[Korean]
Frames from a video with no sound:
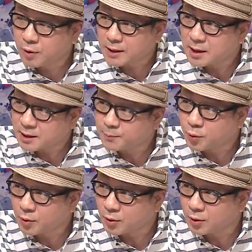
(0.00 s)
부가세
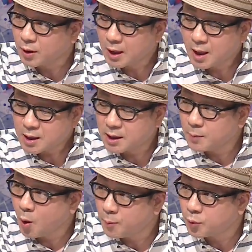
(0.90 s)
10%를
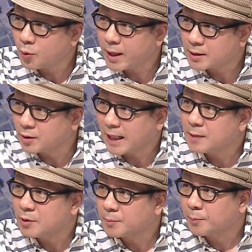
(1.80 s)
15% 해서
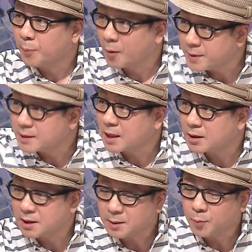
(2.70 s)
아니면
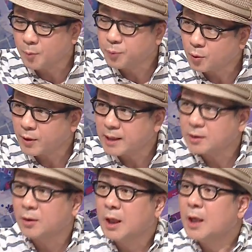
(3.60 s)
법인세를 15%로
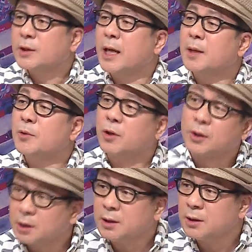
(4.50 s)
해서 세금을
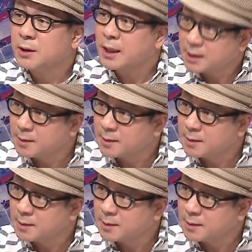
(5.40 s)
더 뜯는 게